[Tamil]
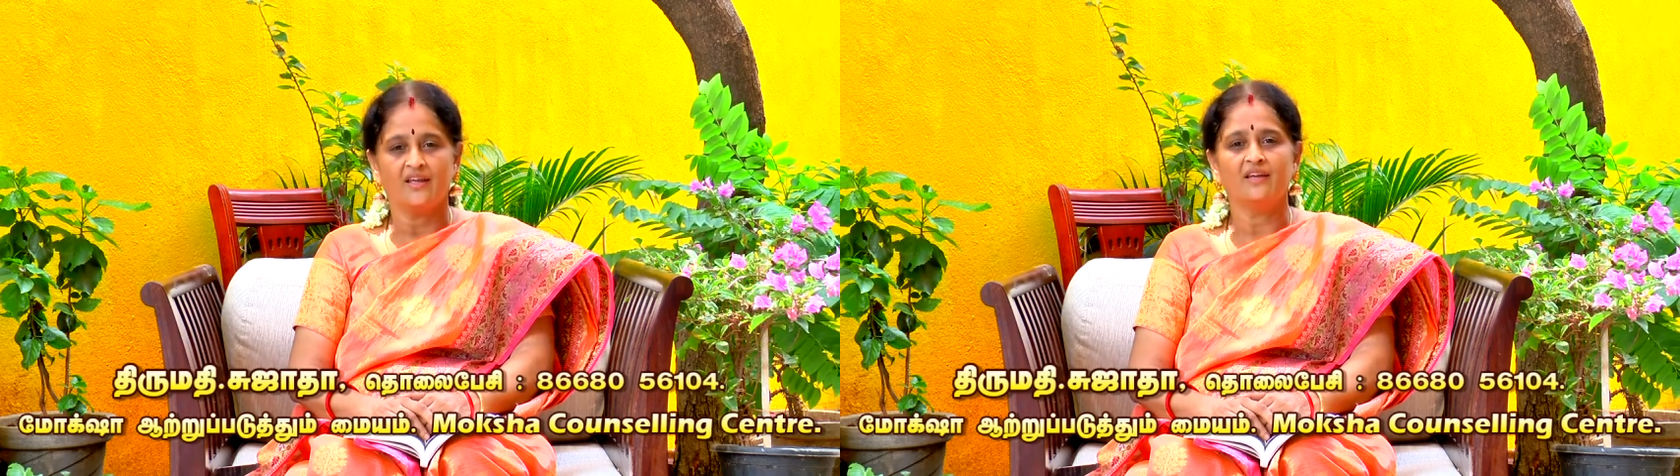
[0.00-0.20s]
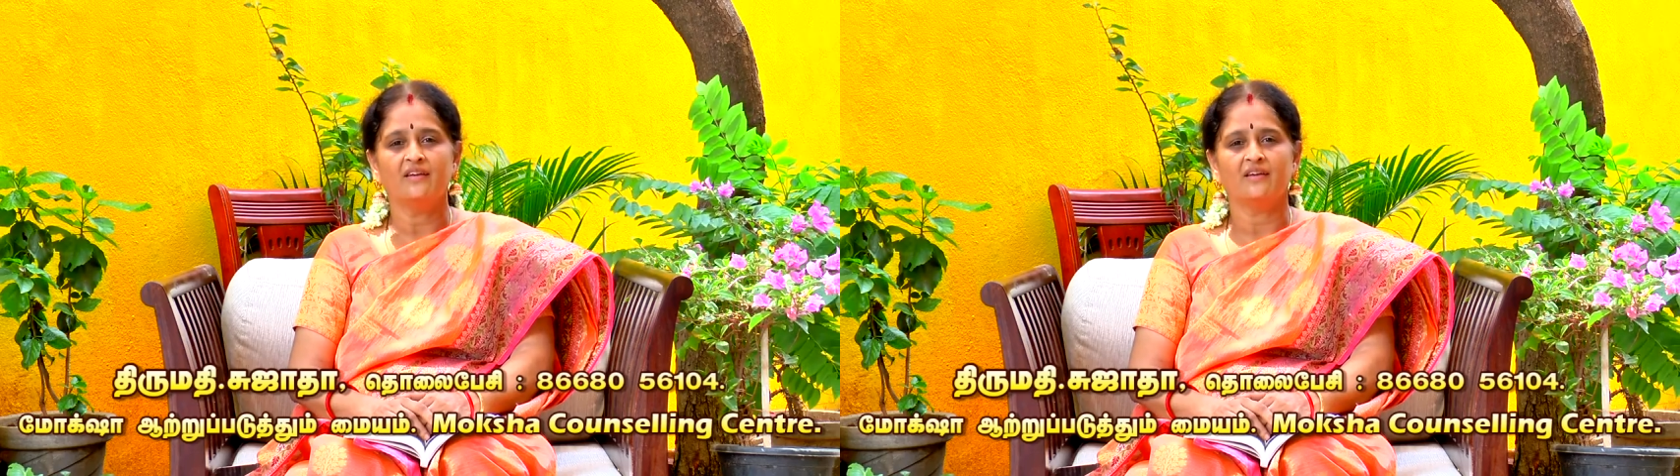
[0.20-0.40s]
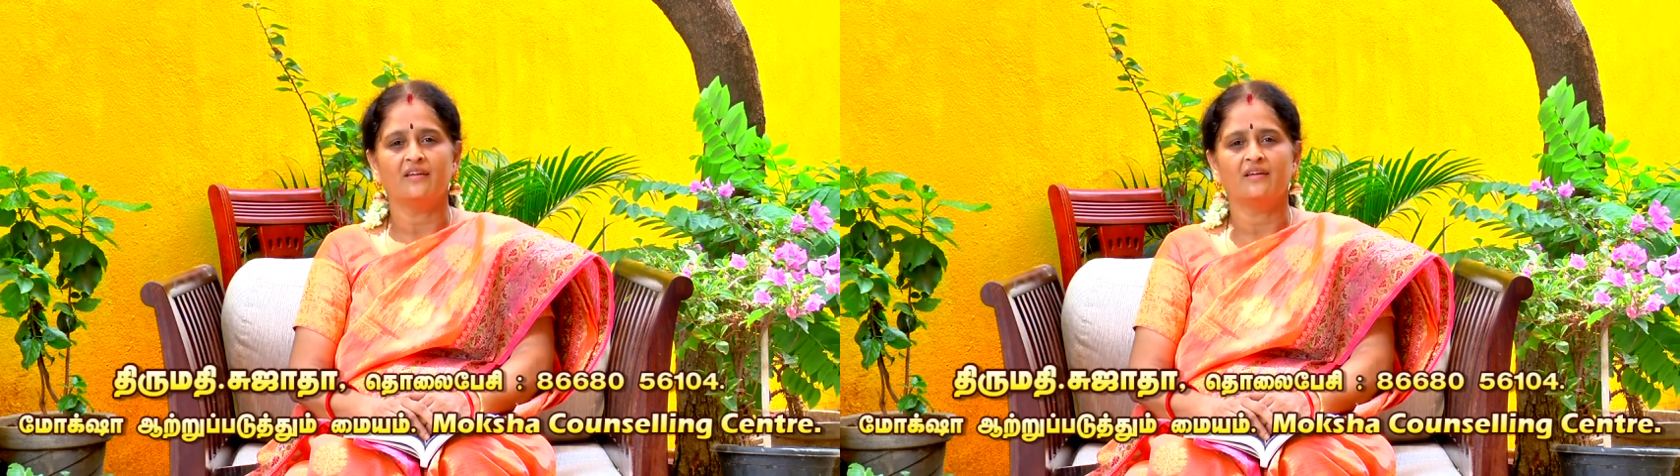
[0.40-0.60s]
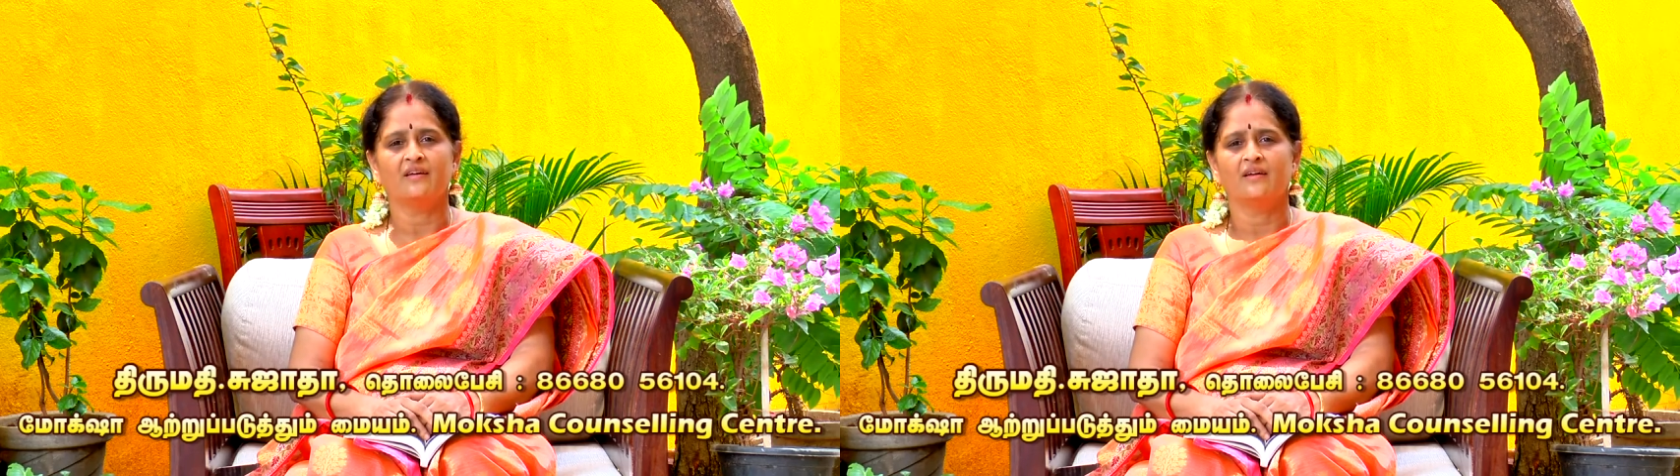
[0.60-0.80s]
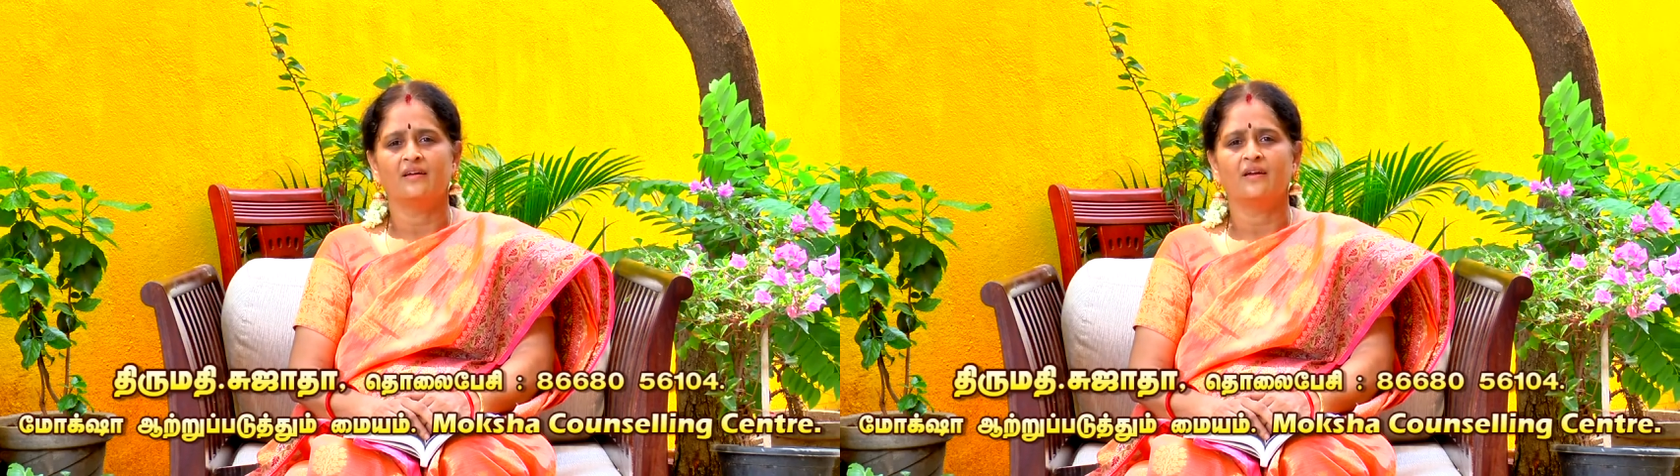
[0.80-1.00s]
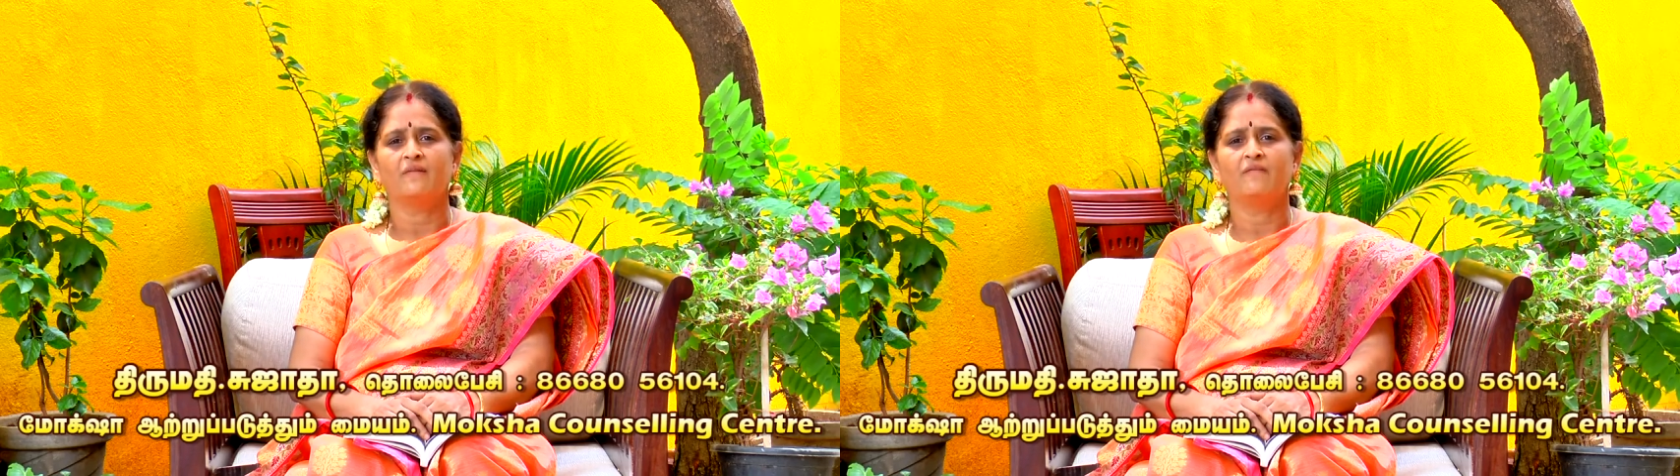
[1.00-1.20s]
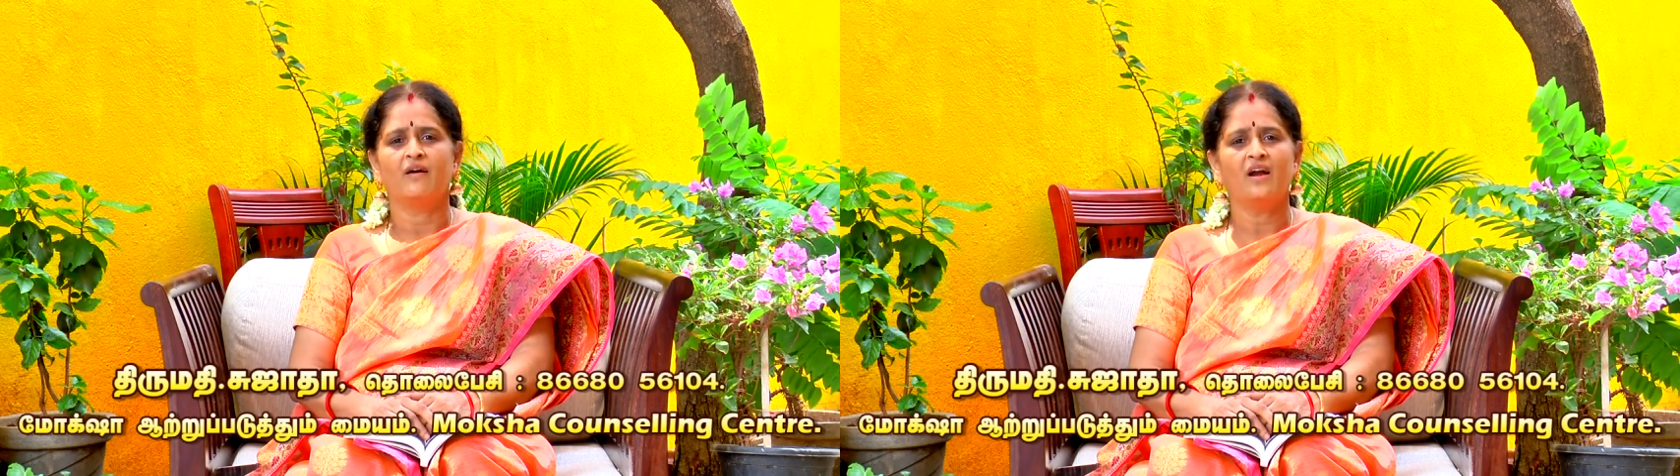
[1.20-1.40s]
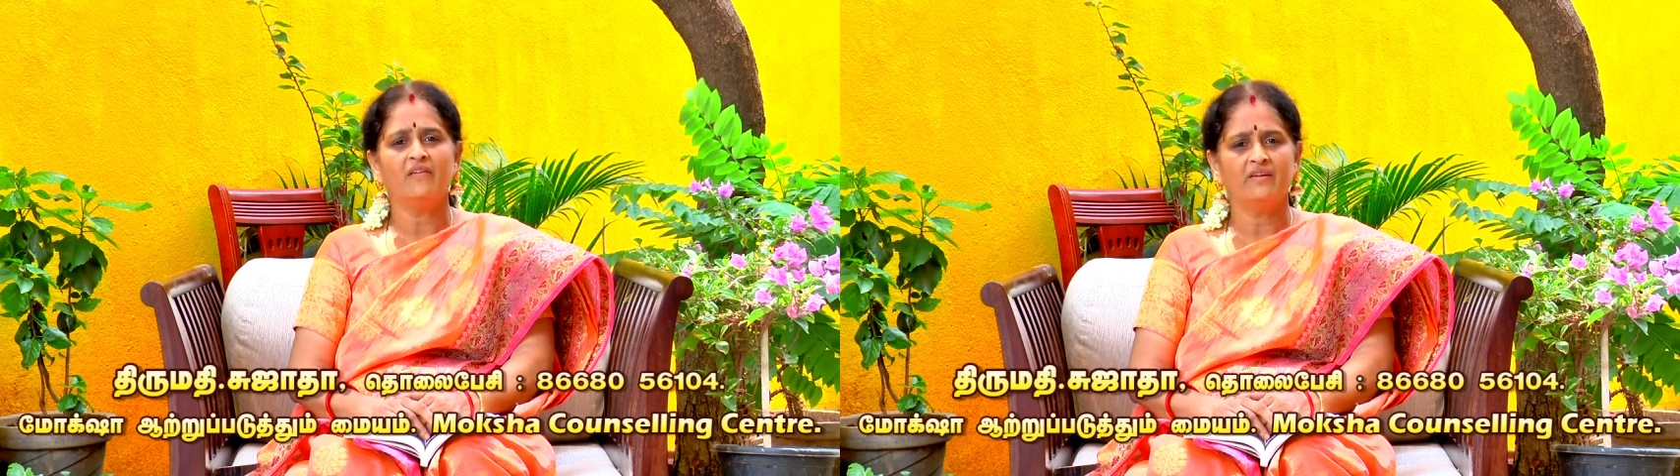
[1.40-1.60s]
இன்று நம்
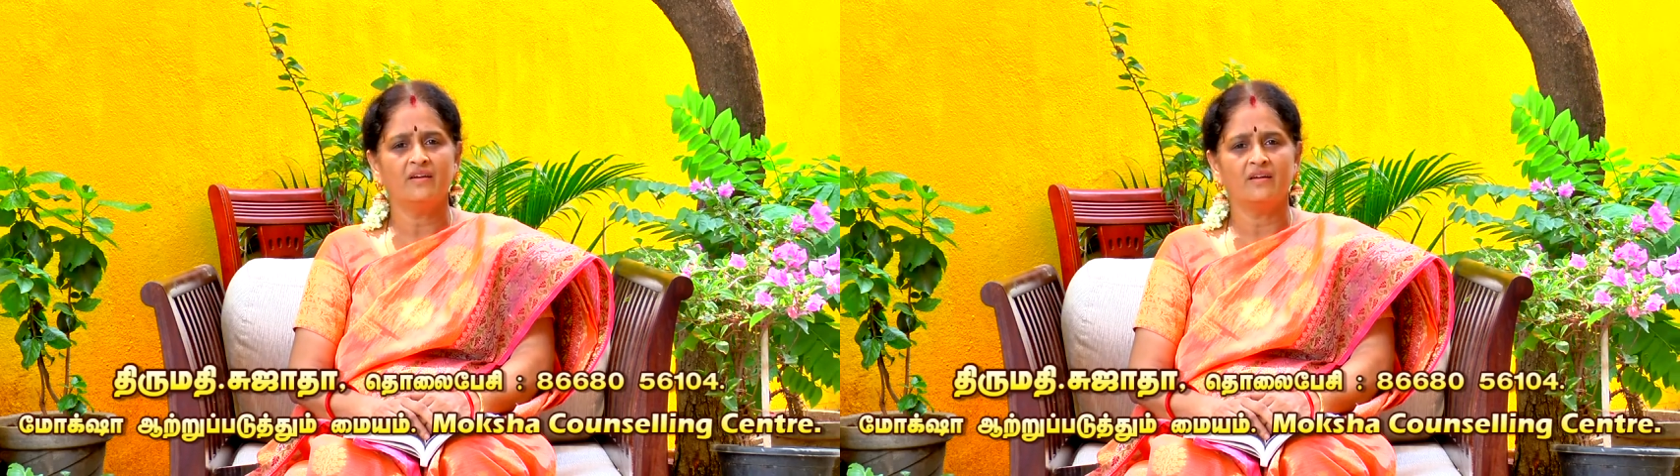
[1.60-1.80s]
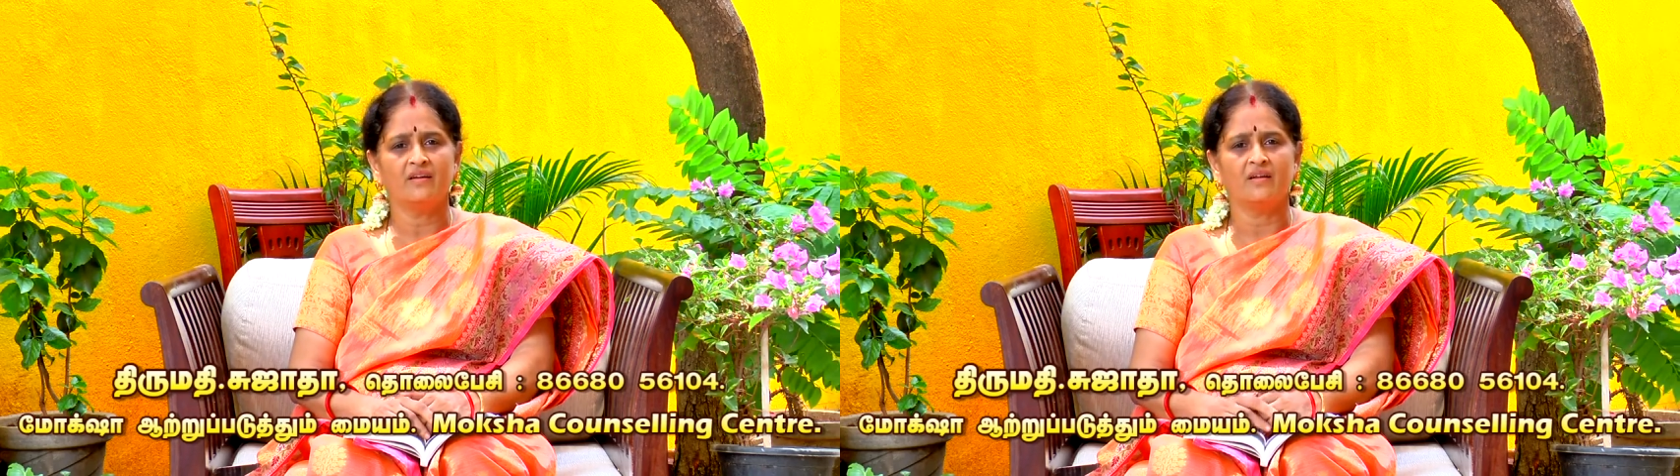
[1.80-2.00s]
வாழ்வின்